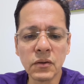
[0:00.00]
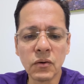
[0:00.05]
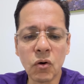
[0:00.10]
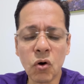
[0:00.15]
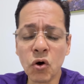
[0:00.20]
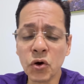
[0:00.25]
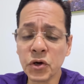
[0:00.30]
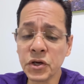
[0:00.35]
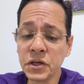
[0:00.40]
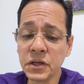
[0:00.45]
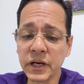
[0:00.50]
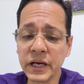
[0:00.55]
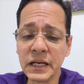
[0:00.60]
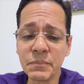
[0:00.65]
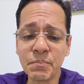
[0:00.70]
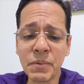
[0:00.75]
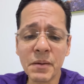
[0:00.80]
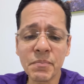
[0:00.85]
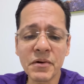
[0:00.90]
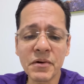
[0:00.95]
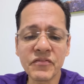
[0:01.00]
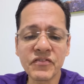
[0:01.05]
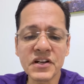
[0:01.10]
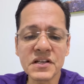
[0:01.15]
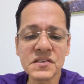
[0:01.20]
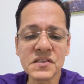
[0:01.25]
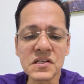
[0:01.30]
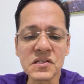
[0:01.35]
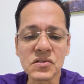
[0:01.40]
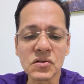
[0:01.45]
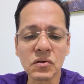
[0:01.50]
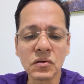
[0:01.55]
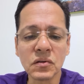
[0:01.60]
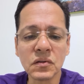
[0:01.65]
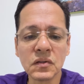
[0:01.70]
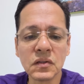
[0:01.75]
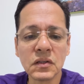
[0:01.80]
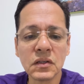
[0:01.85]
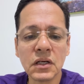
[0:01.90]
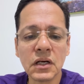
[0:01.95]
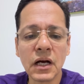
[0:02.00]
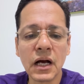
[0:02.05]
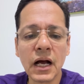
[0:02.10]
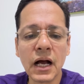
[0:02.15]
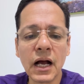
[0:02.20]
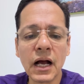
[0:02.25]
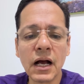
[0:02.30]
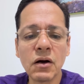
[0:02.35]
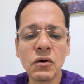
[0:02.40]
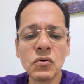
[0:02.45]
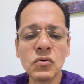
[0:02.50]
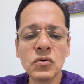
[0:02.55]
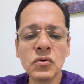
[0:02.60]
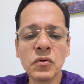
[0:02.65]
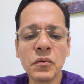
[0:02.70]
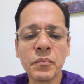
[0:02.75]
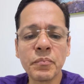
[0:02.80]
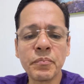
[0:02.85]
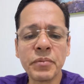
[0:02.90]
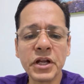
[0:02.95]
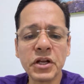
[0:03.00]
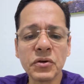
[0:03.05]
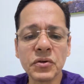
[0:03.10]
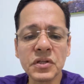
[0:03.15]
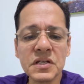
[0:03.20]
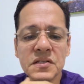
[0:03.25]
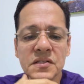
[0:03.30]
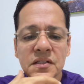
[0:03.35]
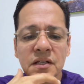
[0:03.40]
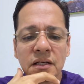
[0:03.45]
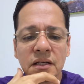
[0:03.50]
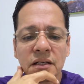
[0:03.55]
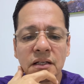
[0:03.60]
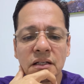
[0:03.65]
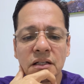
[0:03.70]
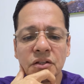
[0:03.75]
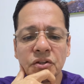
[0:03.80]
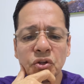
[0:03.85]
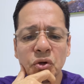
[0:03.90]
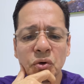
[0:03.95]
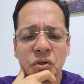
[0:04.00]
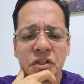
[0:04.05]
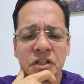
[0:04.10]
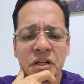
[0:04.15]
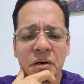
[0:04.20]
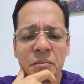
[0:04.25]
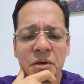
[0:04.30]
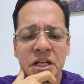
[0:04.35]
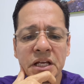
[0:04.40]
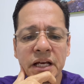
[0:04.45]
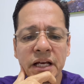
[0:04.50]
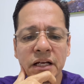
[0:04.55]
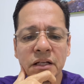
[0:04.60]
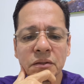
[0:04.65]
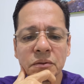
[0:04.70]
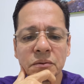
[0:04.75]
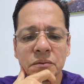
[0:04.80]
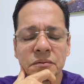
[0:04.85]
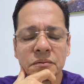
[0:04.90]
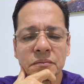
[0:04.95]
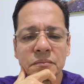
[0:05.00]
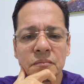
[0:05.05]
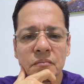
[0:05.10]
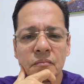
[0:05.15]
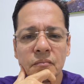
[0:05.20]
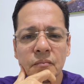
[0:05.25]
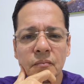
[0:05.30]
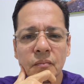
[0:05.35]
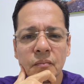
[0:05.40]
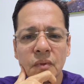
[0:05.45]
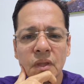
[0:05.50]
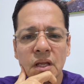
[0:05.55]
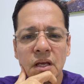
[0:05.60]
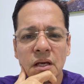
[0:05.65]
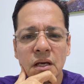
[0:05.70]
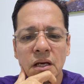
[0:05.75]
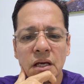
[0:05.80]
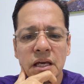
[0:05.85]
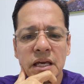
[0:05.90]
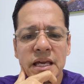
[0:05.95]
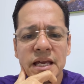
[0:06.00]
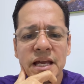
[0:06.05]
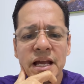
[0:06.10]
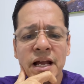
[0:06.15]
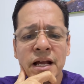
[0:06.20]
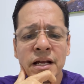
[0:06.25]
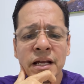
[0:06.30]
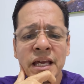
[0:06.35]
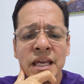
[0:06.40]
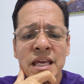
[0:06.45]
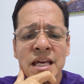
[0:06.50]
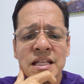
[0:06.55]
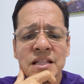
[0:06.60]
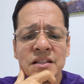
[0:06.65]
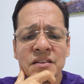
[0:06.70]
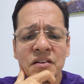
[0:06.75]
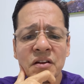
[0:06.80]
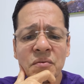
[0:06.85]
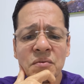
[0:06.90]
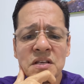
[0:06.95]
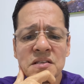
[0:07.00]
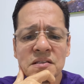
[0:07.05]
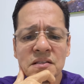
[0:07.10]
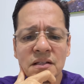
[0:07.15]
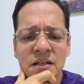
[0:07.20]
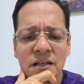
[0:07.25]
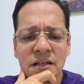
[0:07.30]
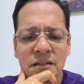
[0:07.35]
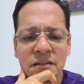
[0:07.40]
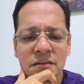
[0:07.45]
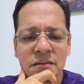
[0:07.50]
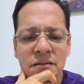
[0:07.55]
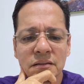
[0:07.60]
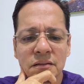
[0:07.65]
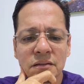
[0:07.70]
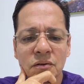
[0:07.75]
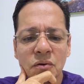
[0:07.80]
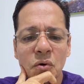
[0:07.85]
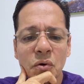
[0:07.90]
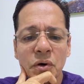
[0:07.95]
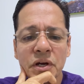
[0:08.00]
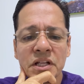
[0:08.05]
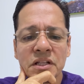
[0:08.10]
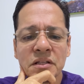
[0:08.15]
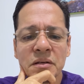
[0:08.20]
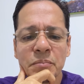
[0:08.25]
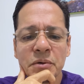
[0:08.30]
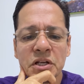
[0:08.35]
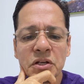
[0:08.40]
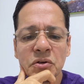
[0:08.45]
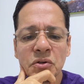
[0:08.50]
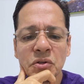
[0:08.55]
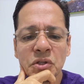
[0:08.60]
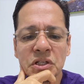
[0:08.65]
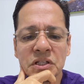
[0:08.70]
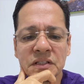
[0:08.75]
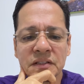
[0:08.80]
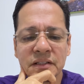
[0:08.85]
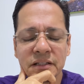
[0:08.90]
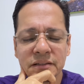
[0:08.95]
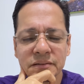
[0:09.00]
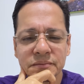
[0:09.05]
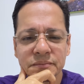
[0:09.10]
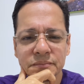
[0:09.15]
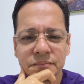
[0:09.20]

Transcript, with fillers: hoy el Papa Francisco, a un periodista norteamericano. Y en aquella entrevista con este periodista,